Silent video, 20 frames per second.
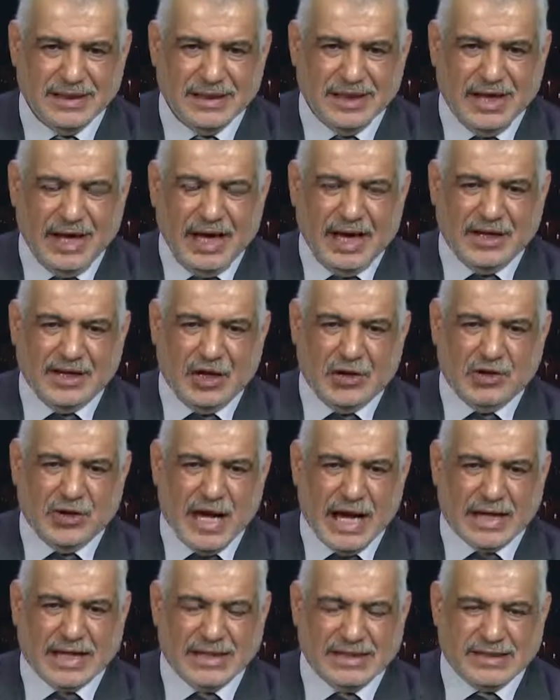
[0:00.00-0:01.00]
أن
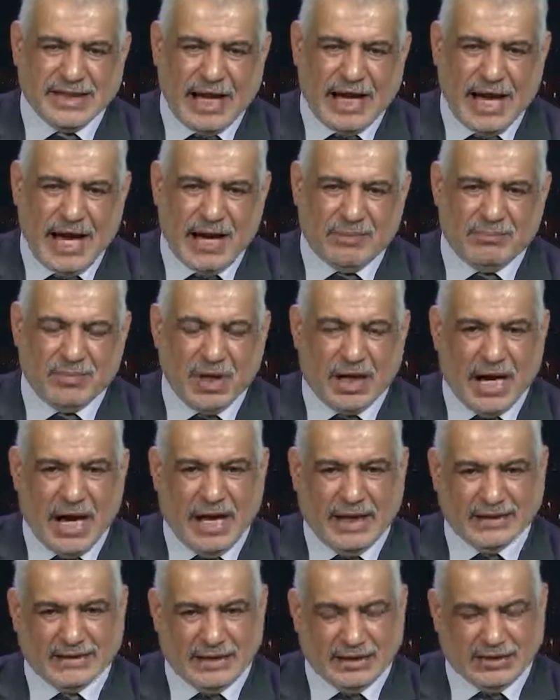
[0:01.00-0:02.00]
هناك انسحاب من
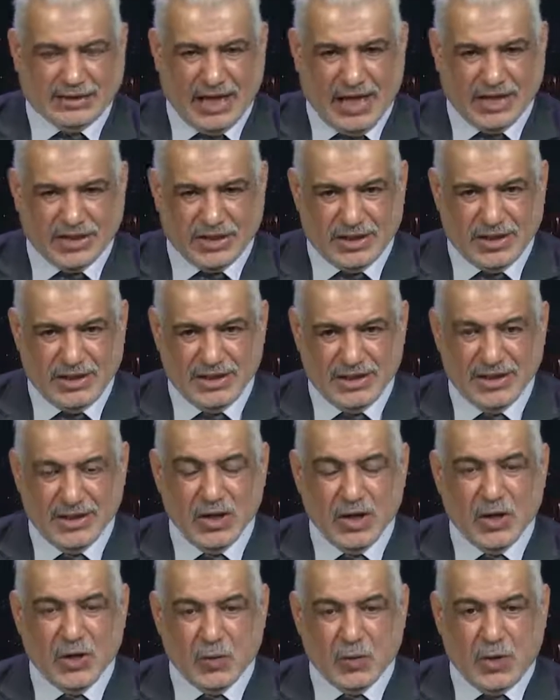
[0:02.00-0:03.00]
قاعدة تاجي
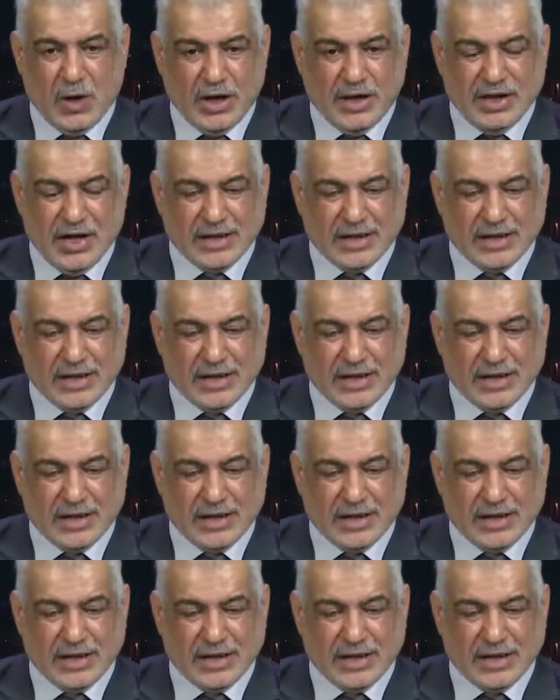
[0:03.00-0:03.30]
وهناك